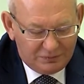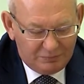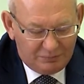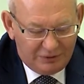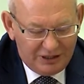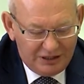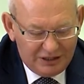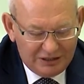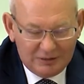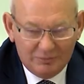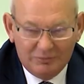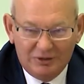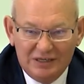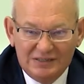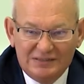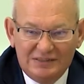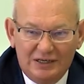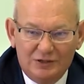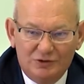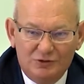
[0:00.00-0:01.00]
при этом я
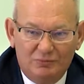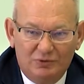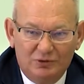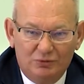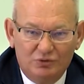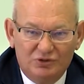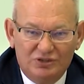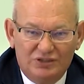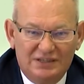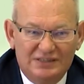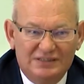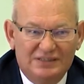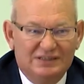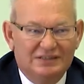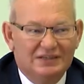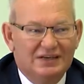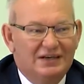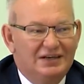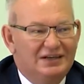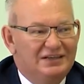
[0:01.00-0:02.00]
сразу могу сказать,
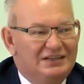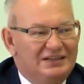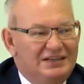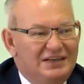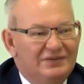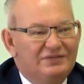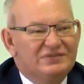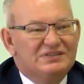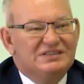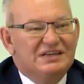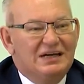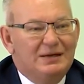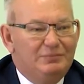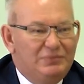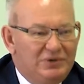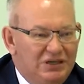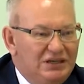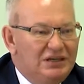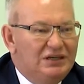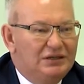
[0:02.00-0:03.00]
не
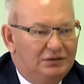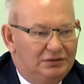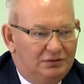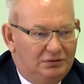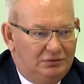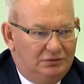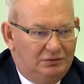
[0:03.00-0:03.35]
взамен –